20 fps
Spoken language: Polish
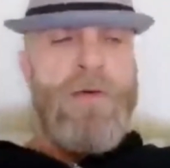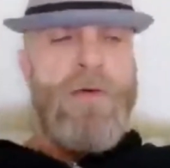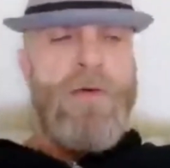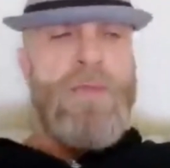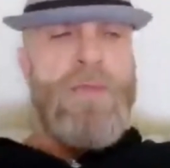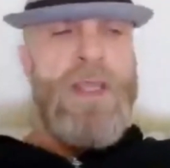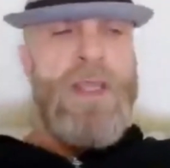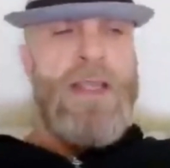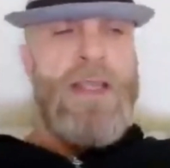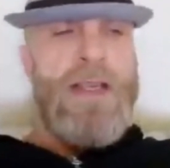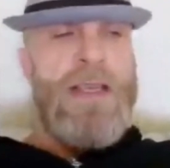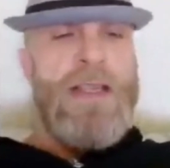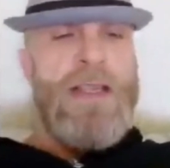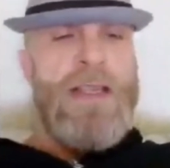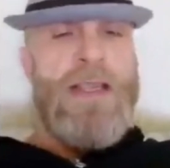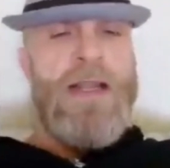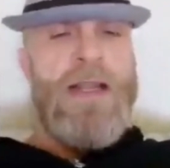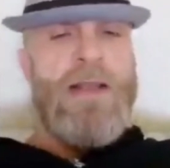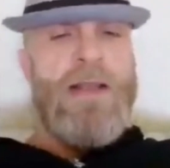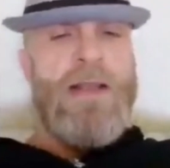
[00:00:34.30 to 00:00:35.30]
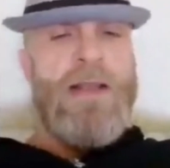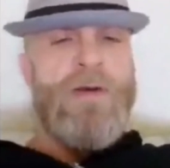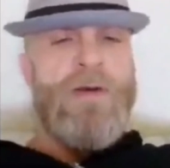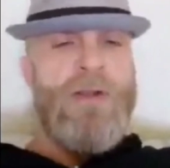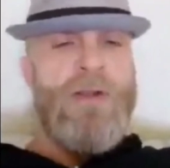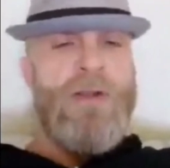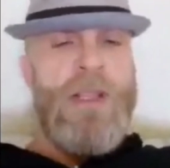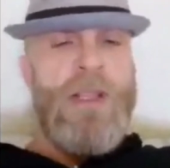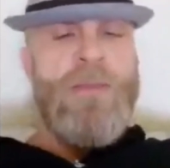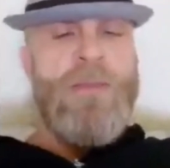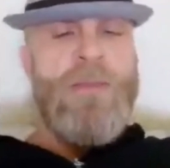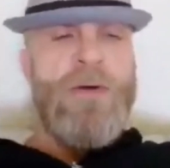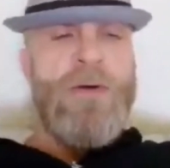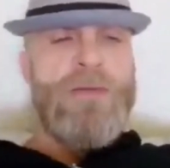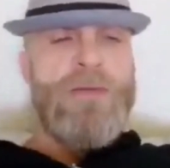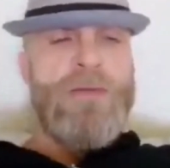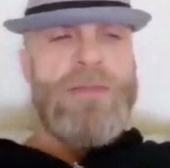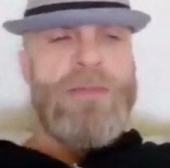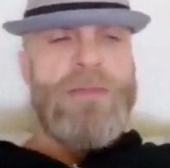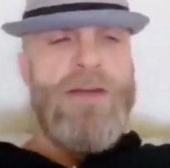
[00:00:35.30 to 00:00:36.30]
u mnie na kanale rok
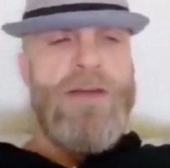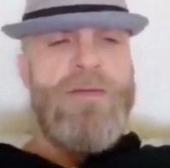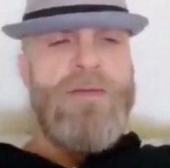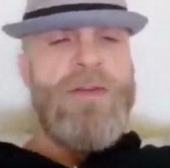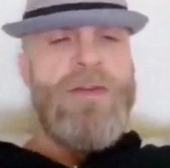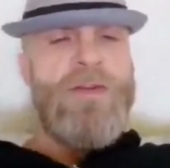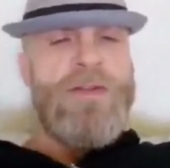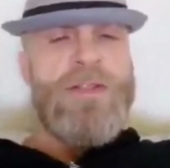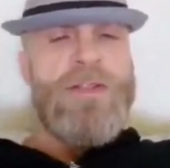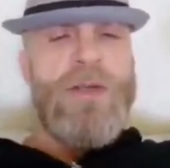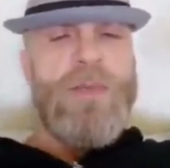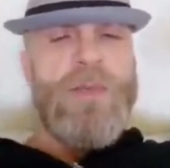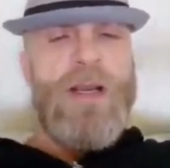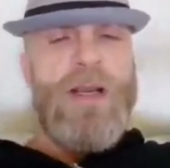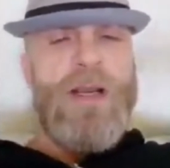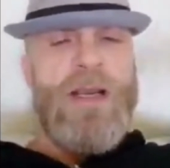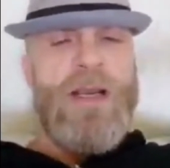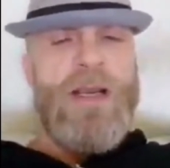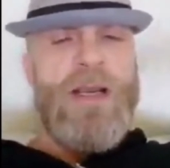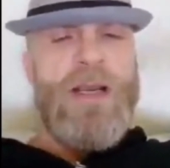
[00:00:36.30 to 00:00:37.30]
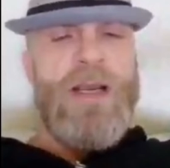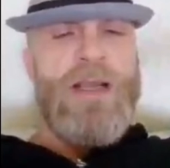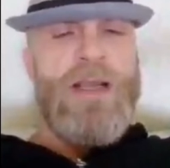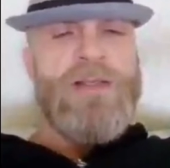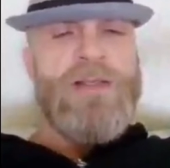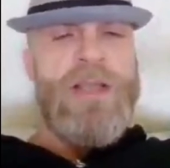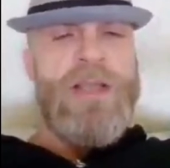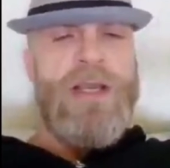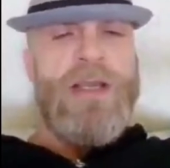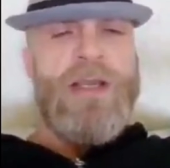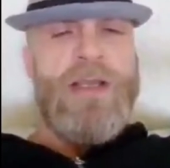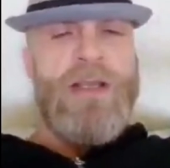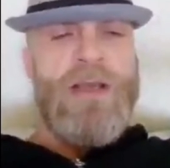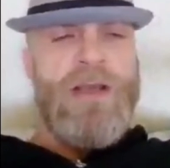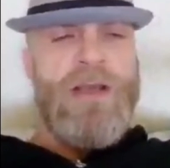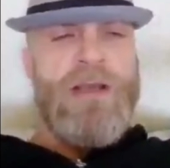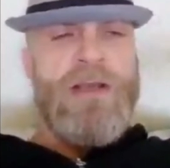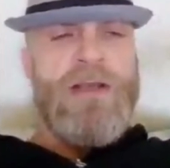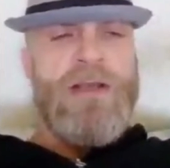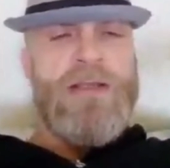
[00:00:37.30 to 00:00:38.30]
temu. Dawid Ozdoba, hashtag
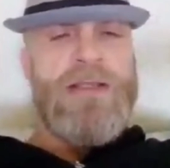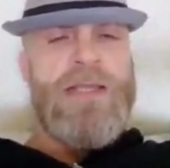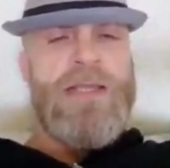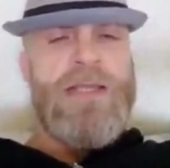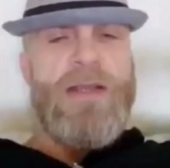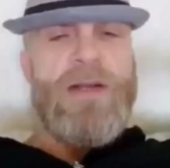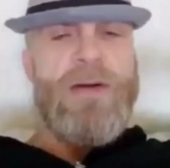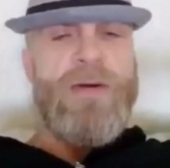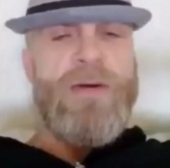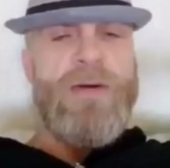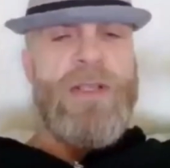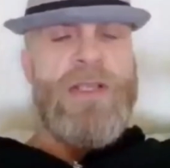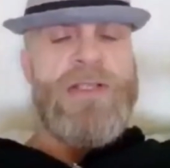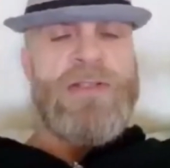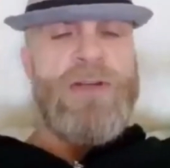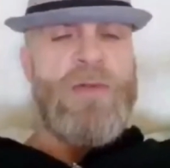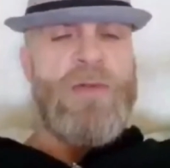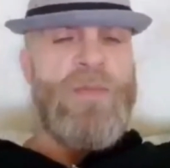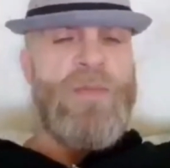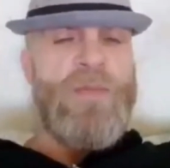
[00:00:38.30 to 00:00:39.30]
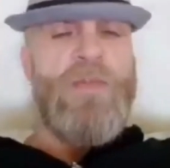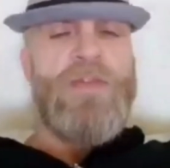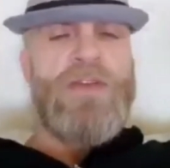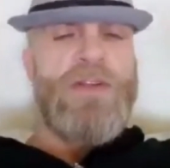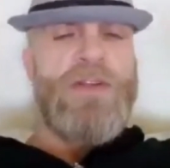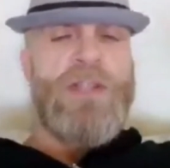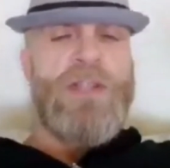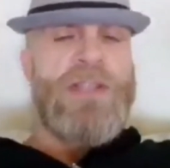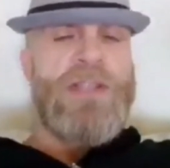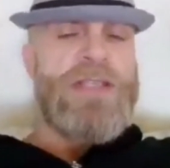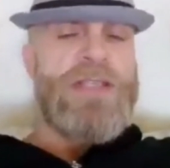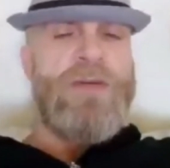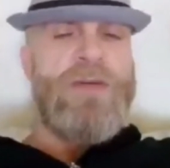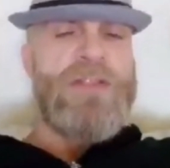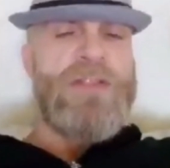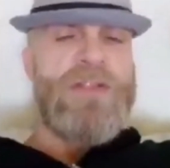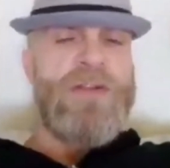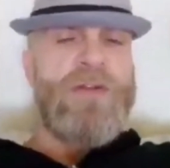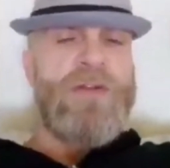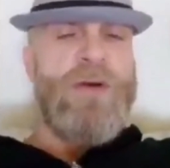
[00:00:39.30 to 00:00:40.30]
zero. Jest odpowiedź do tej
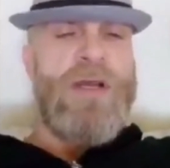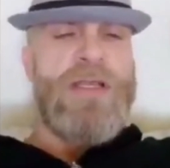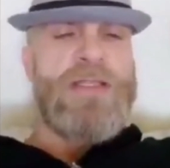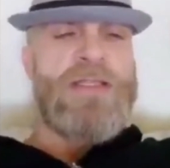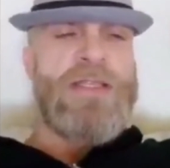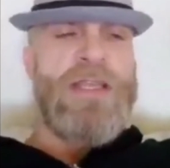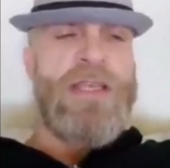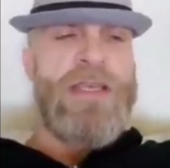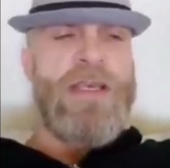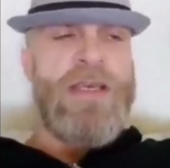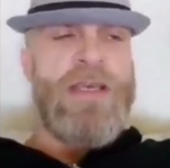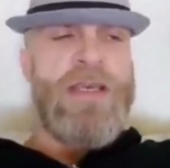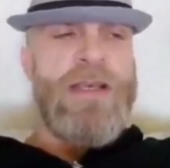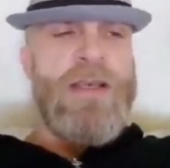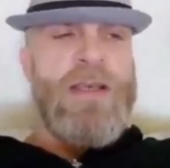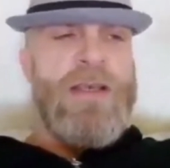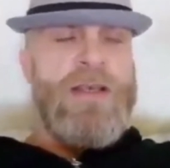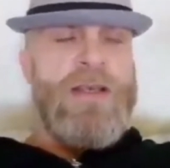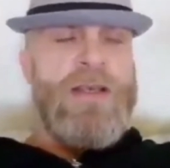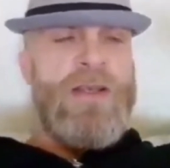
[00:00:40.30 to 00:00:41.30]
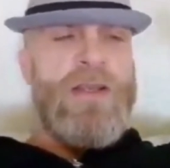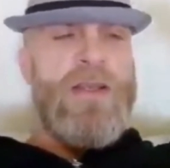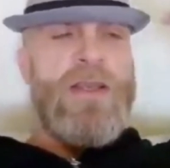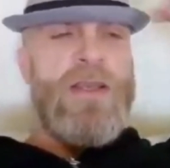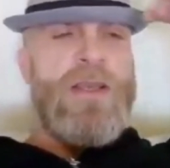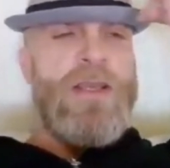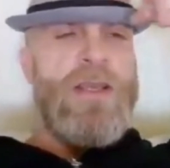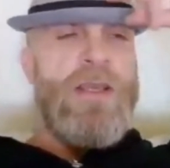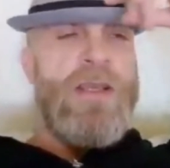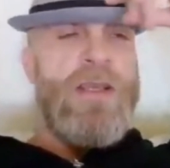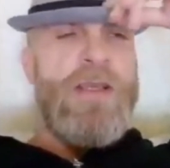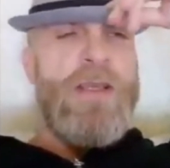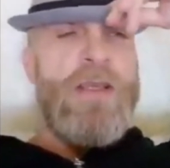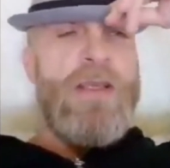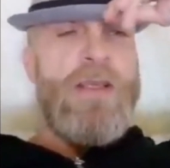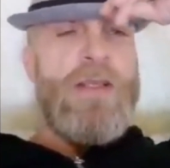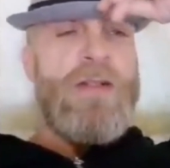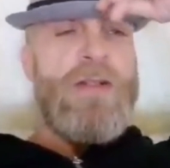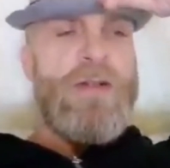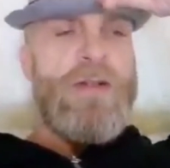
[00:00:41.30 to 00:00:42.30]
całej sytuacji
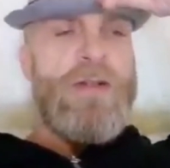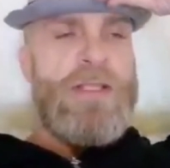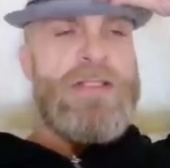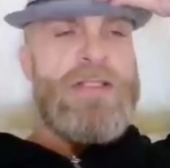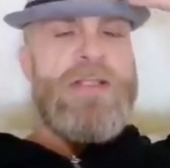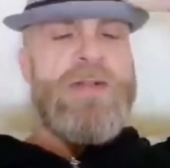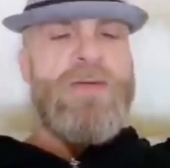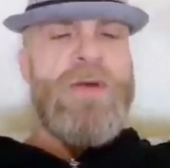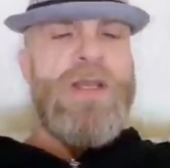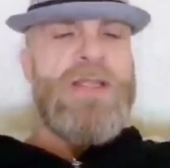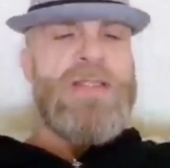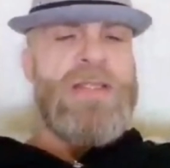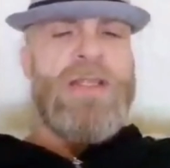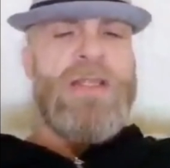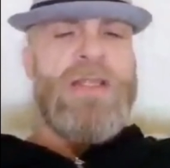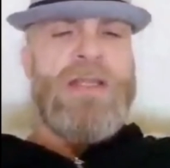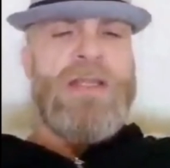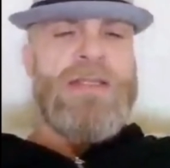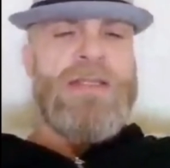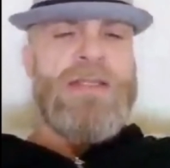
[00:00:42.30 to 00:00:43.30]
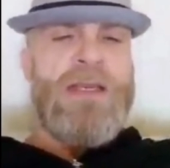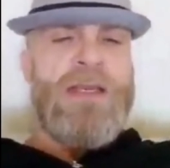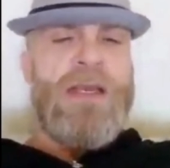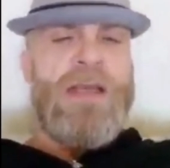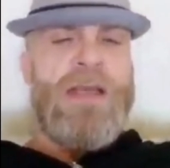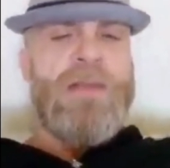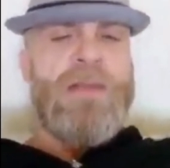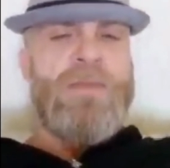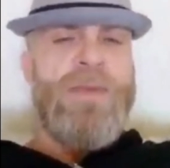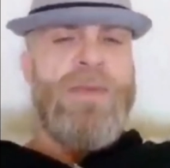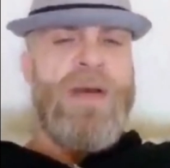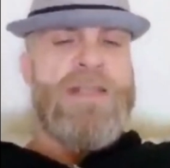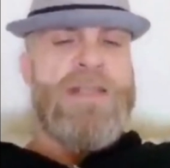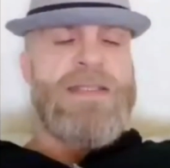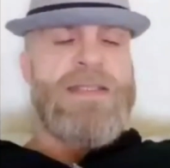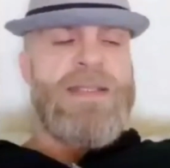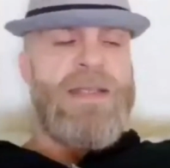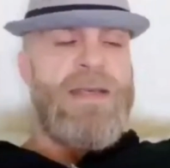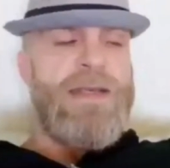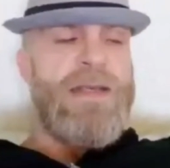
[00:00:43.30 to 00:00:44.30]
i do tej sytuacji teraz jak
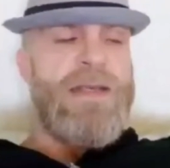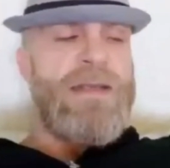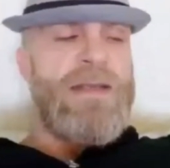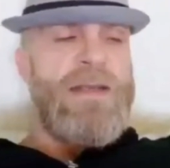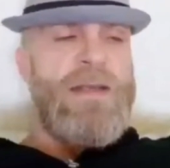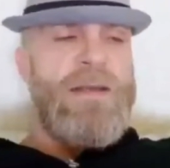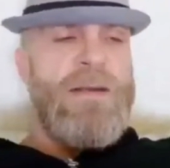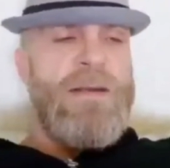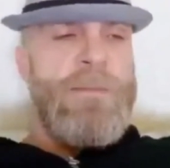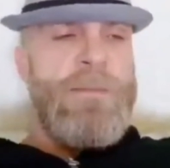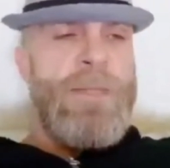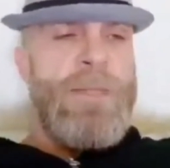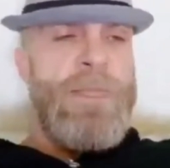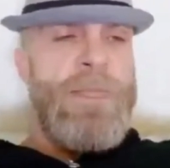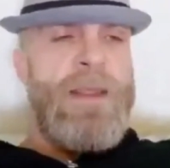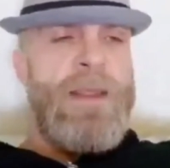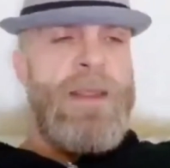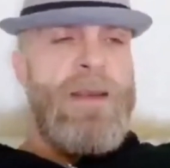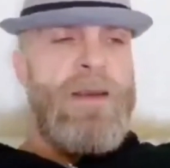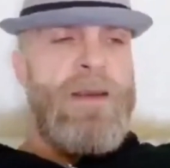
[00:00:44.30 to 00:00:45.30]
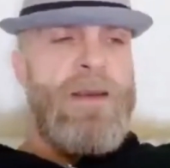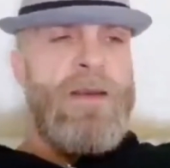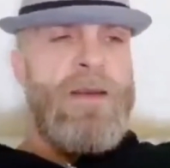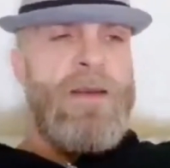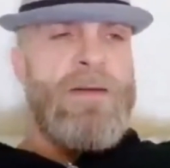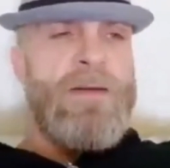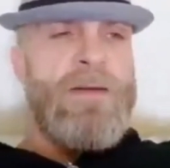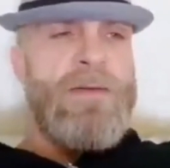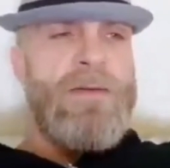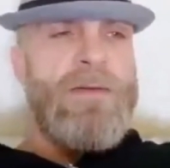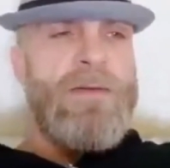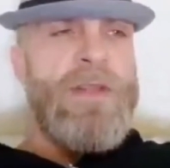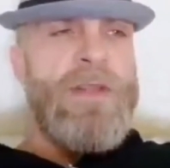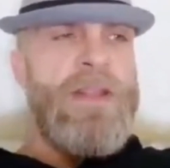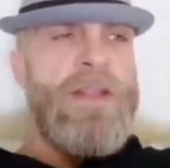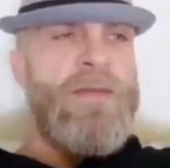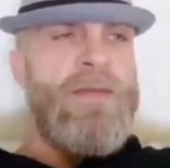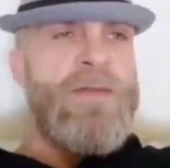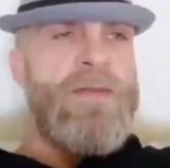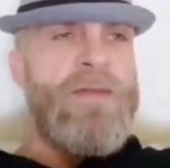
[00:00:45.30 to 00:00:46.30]
Adbuster mm, e,
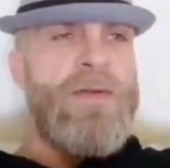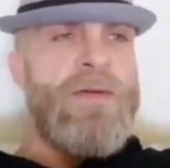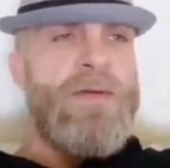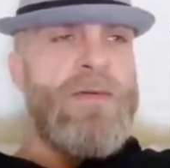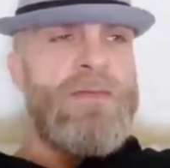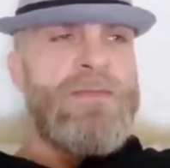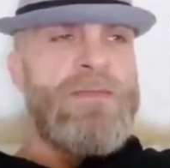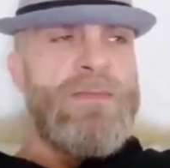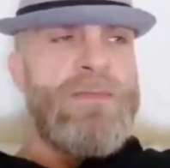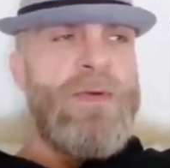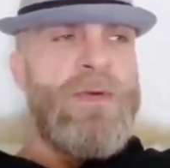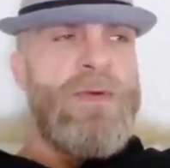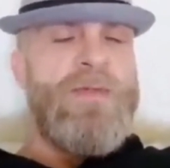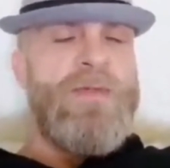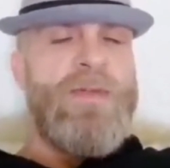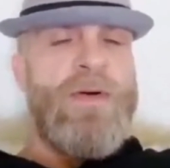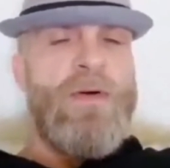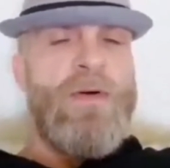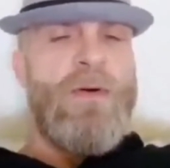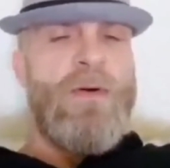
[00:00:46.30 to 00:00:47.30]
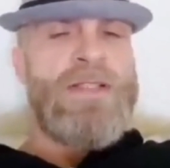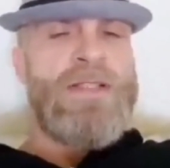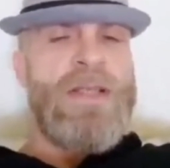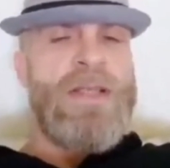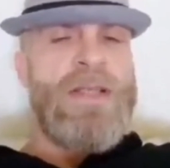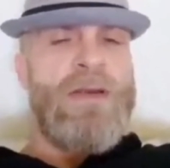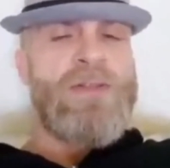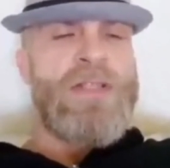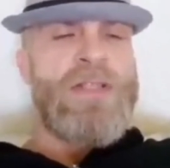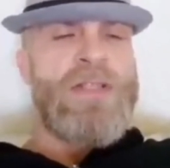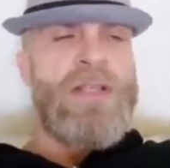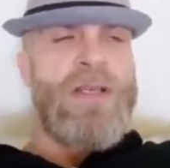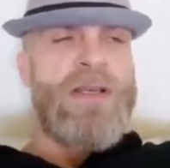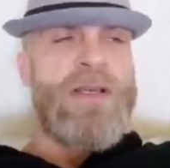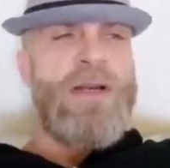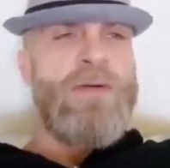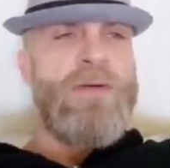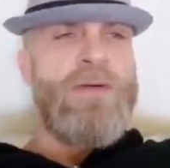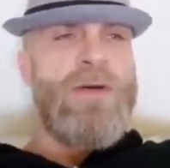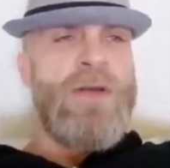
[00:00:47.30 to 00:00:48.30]
no niedawno pochował ojca, już
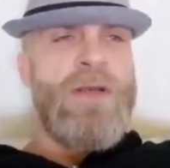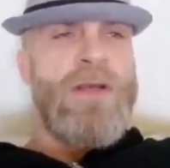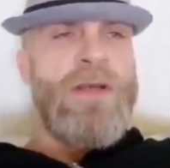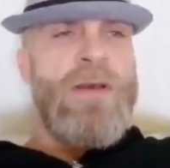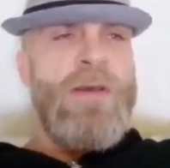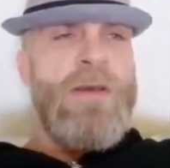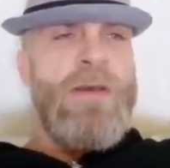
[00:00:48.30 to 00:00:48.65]
nagrał